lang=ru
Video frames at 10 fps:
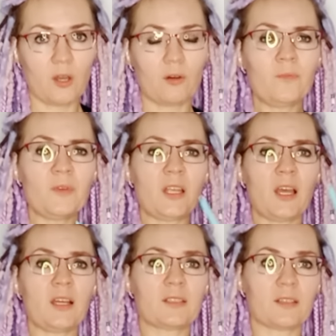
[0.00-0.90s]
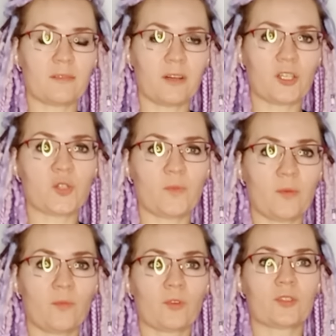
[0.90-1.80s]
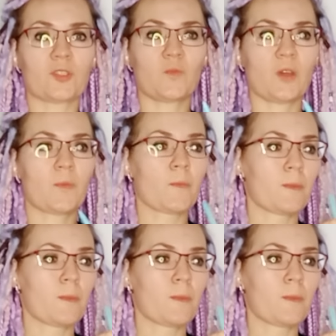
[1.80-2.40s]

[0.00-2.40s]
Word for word: Он питается вашими эмоциями,